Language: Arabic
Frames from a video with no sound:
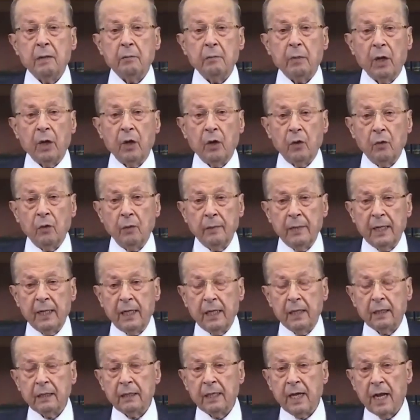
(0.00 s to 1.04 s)

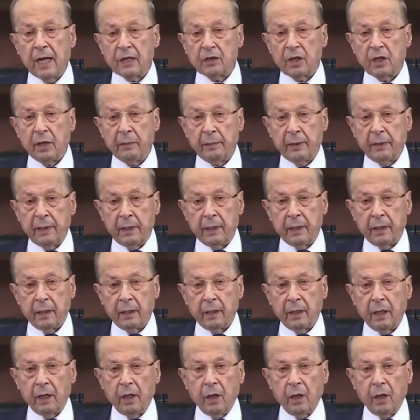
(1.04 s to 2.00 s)
بالعملات الأجنبية